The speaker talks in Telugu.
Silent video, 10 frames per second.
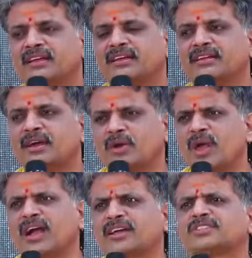
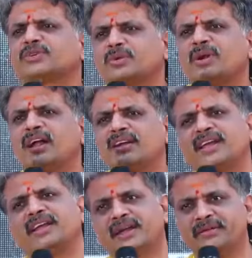కరుణాకర్ సుగ్గుణ అంటే
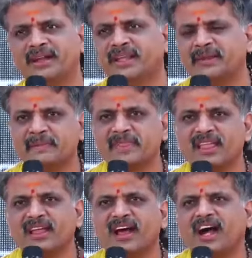ఏమిటి
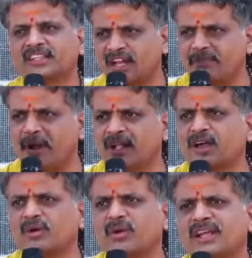అతని
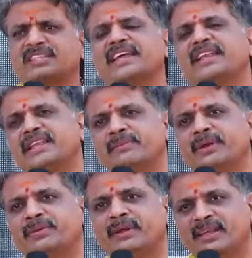పక్కనున్న సైన్యం
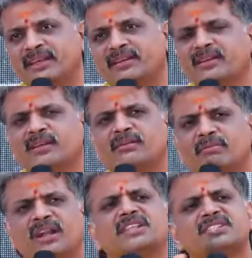ఏమిటి
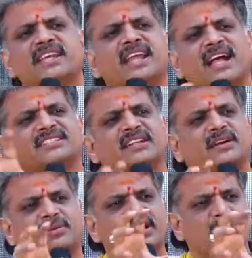మనం
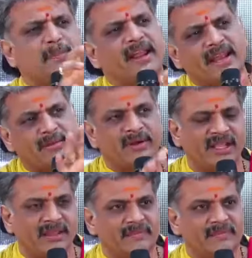చేయాల్సినటువంటి పని ఏమిటి